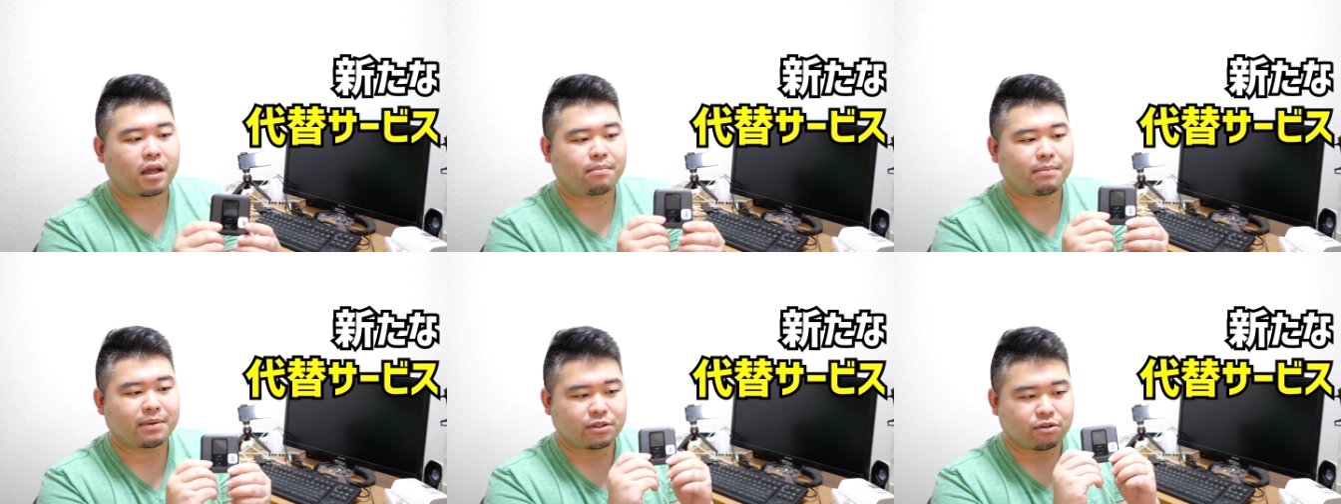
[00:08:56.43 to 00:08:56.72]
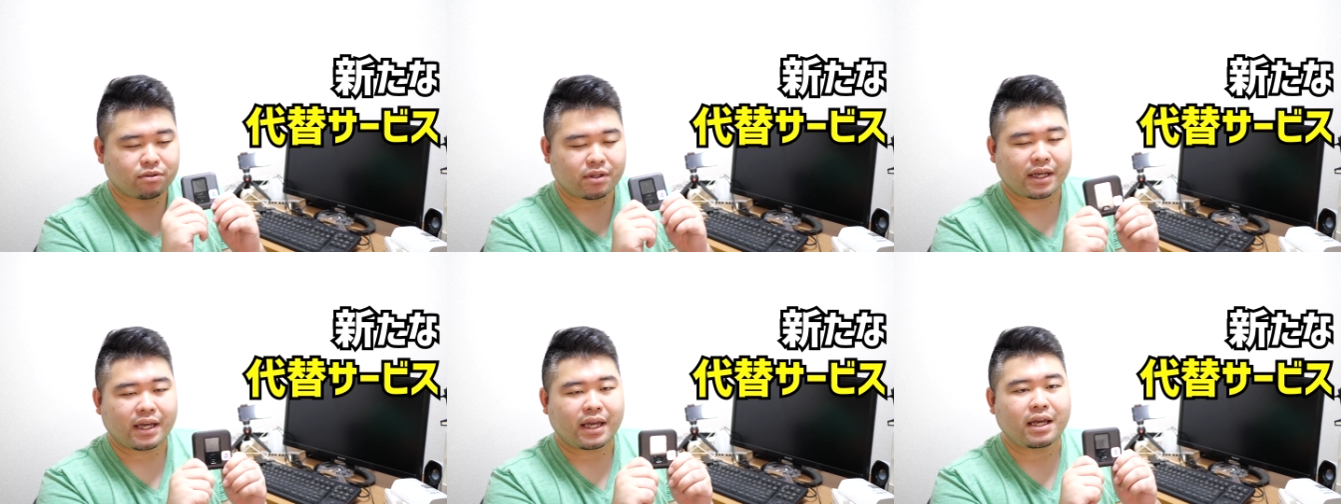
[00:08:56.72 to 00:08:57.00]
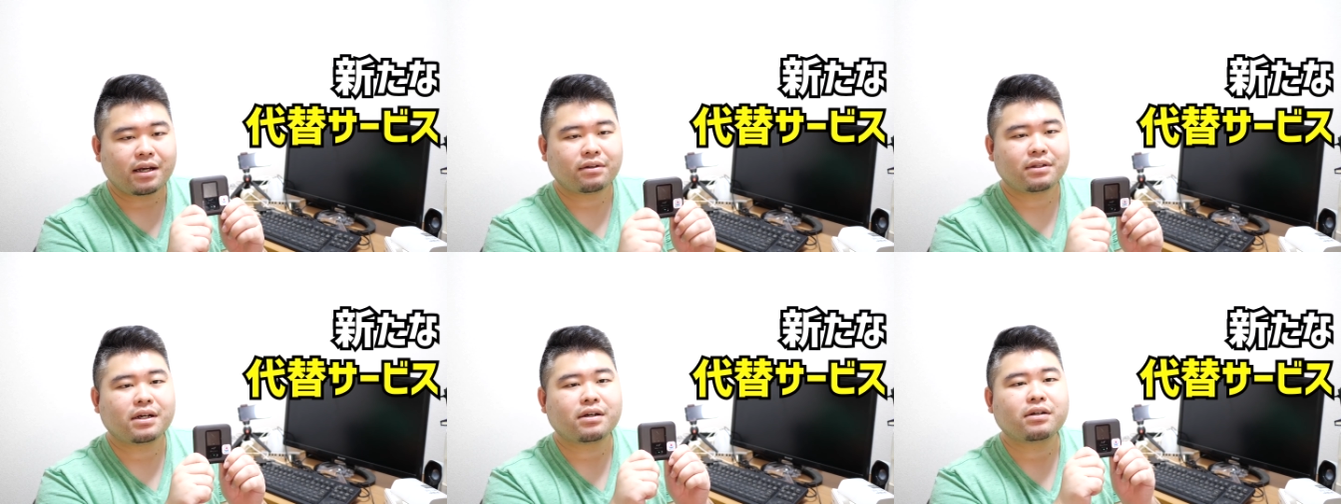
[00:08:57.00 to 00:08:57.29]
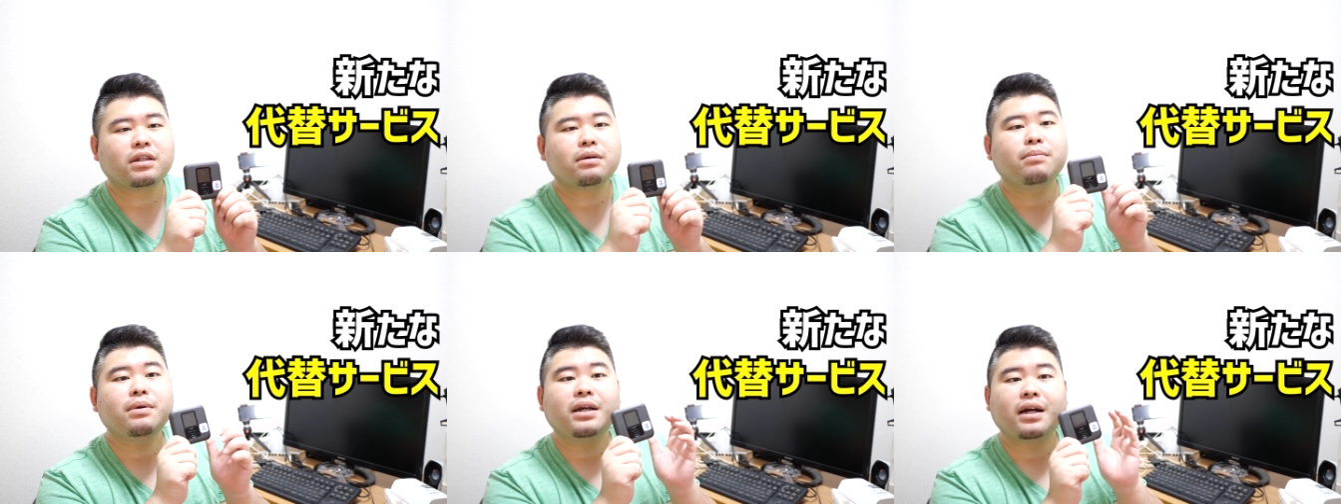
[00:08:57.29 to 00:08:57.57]
まあ、そんな早くな
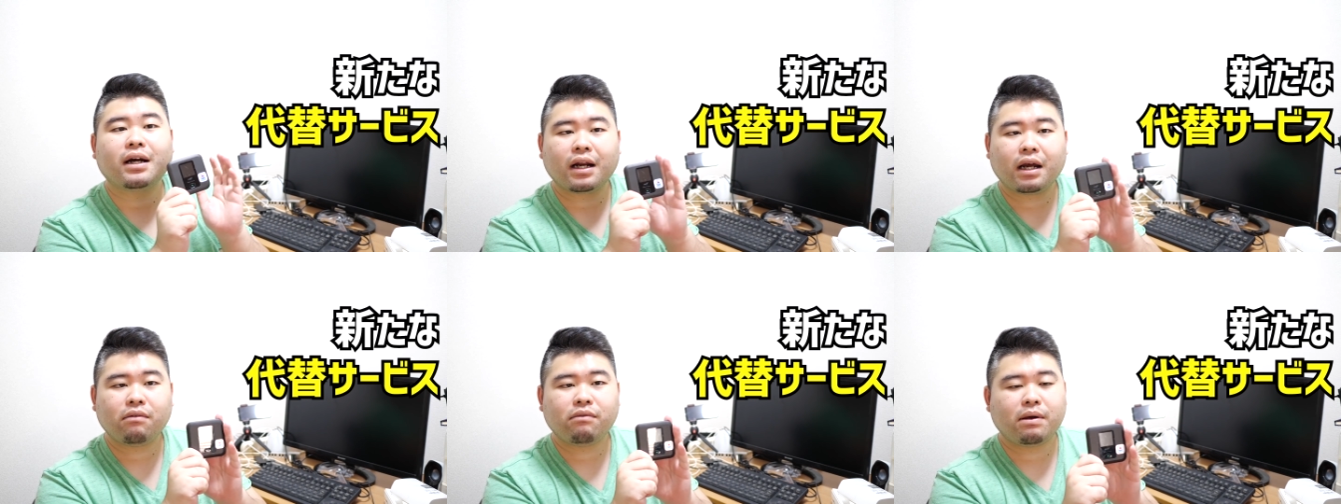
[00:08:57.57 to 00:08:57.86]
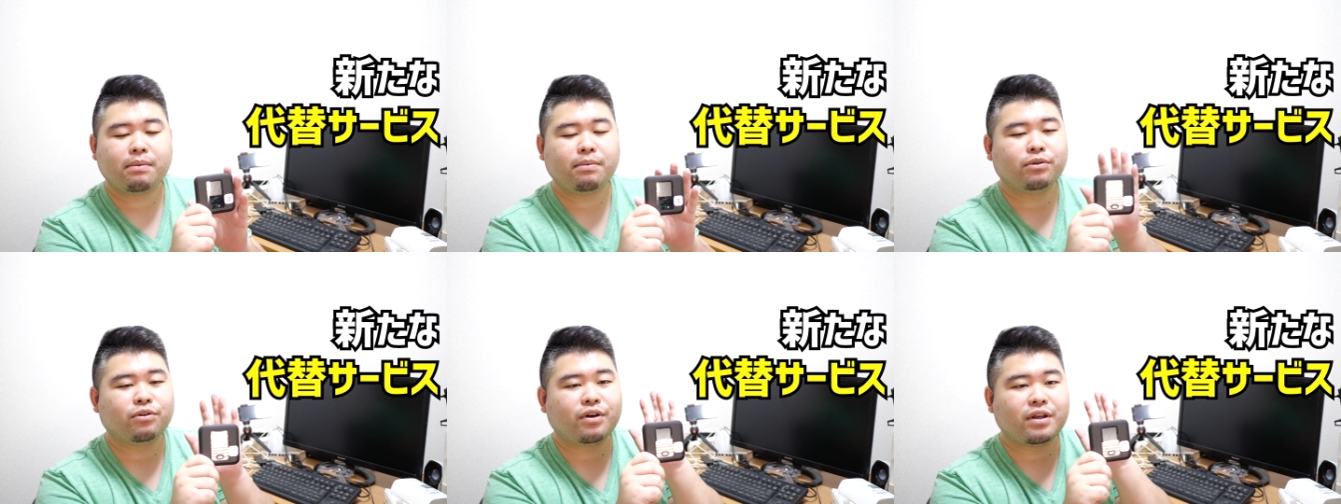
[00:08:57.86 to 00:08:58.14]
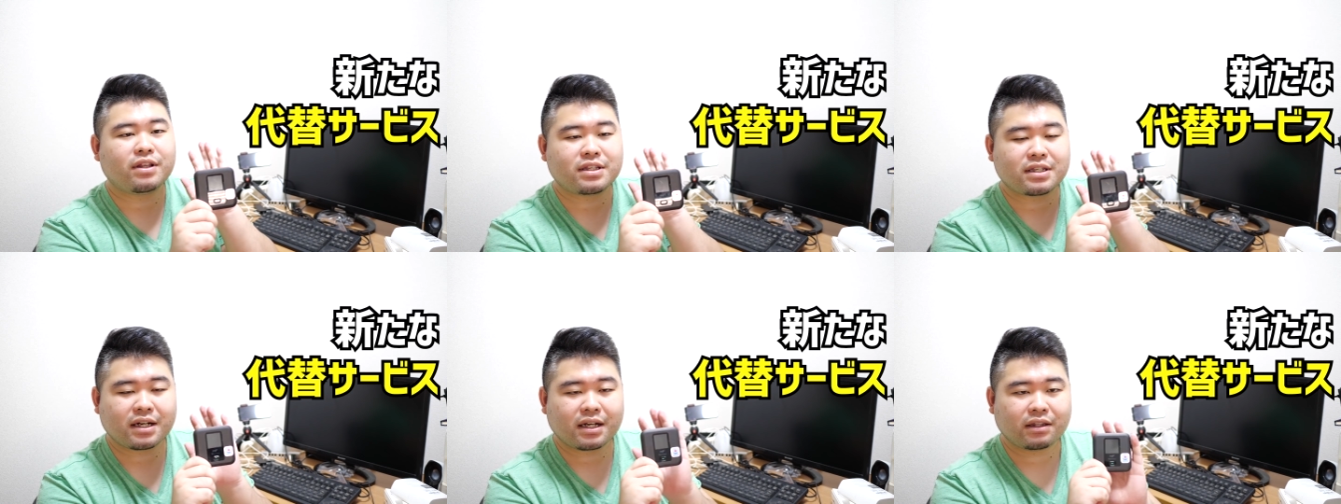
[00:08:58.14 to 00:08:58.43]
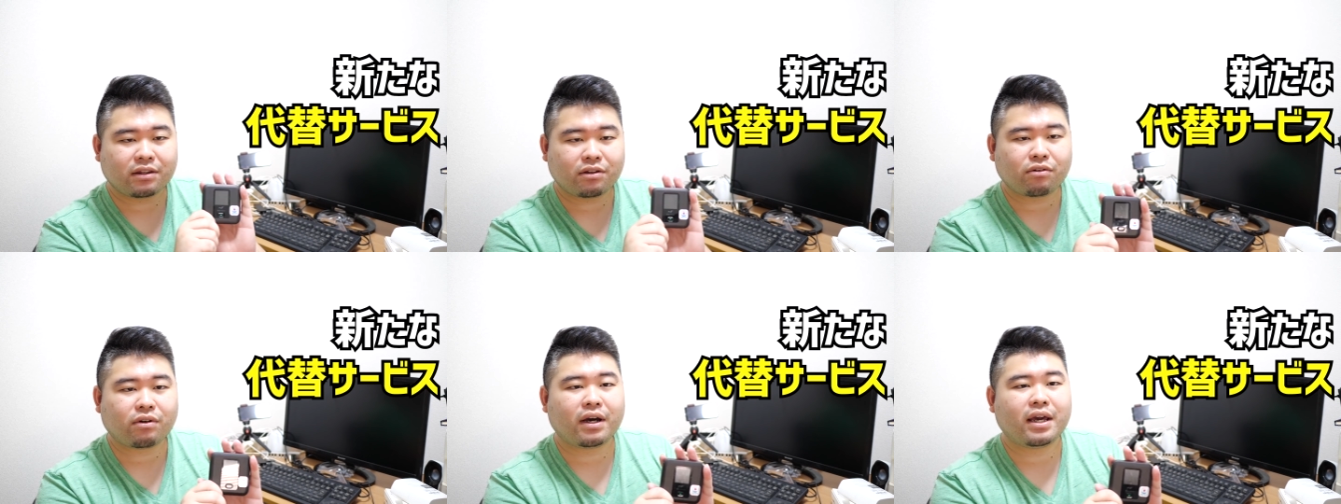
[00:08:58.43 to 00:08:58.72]
くてもいいから、ウェブの閲
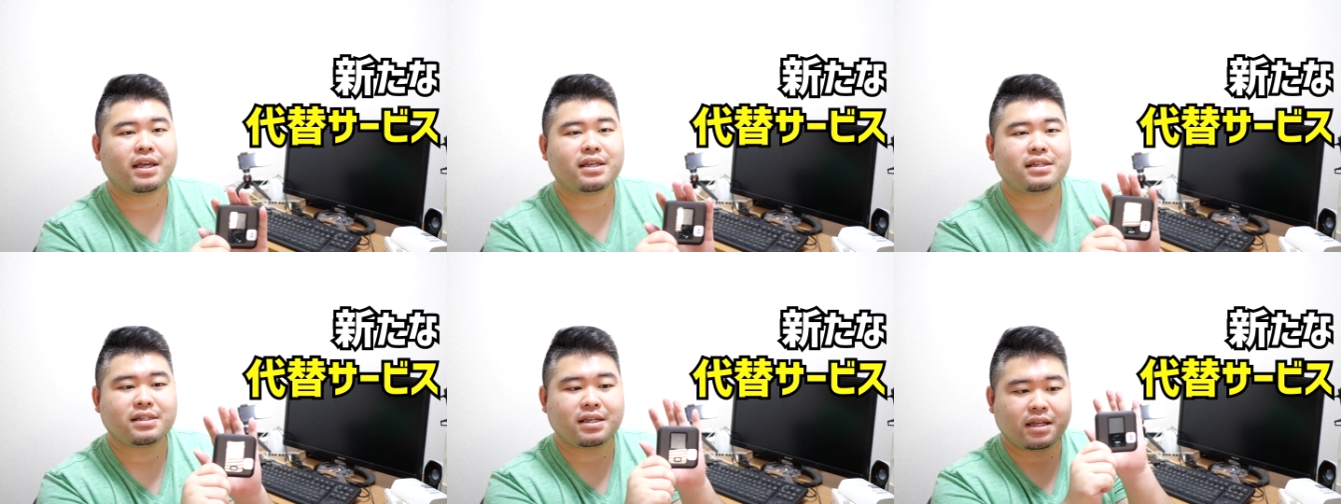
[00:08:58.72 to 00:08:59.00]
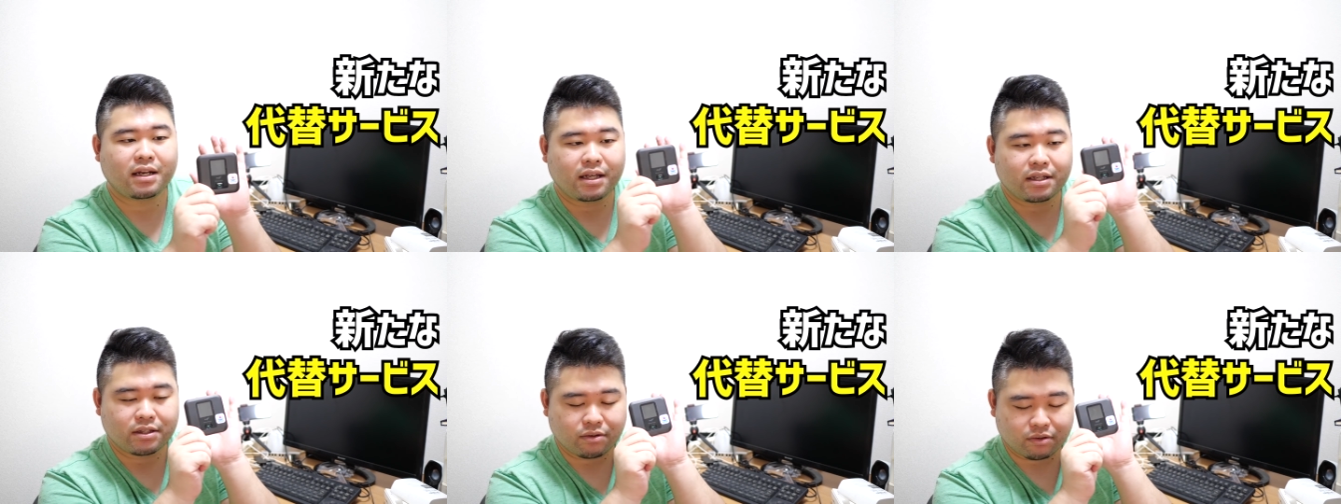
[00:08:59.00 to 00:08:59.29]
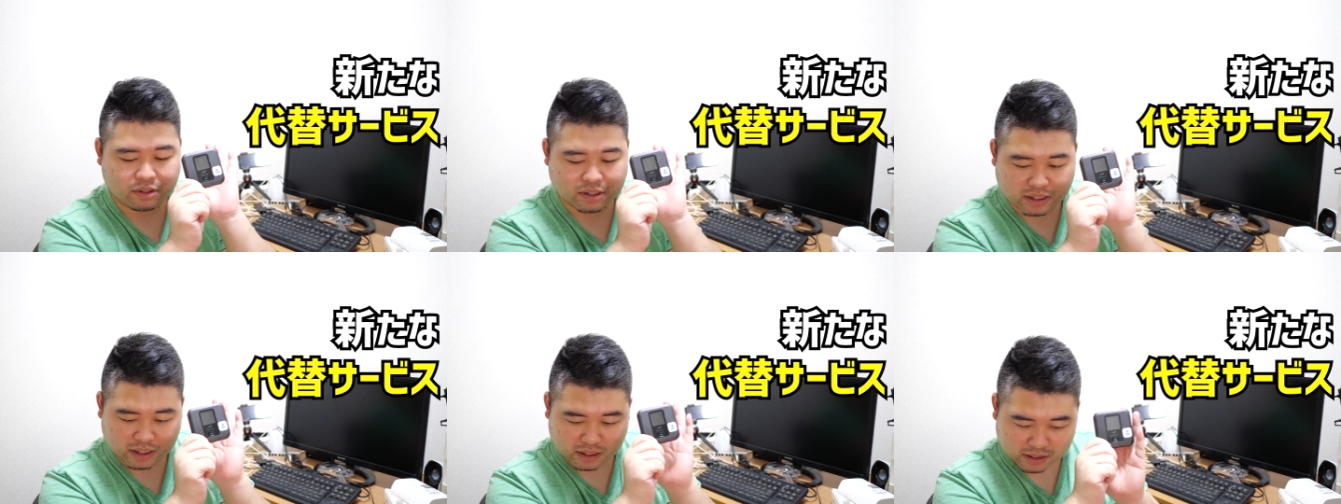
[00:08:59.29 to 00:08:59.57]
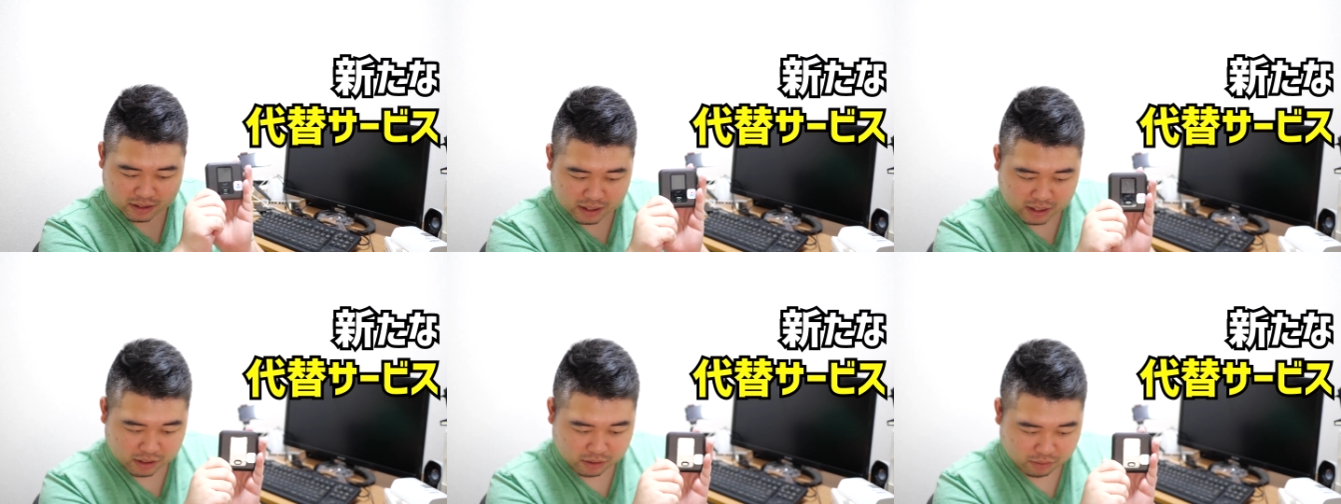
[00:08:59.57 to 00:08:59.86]
覧とか SNS を
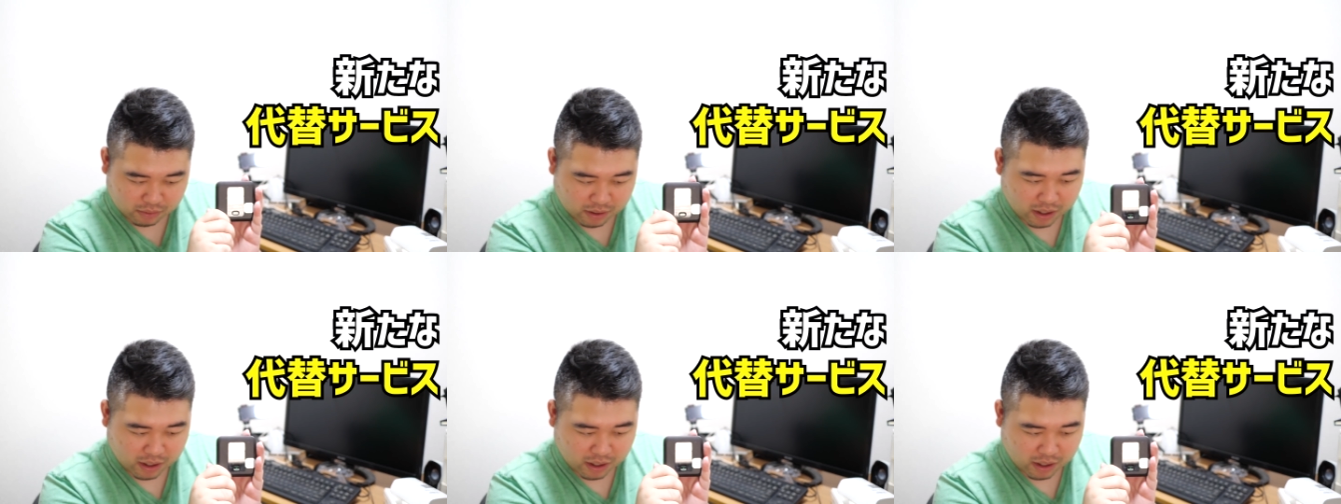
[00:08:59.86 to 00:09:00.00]
使ったりと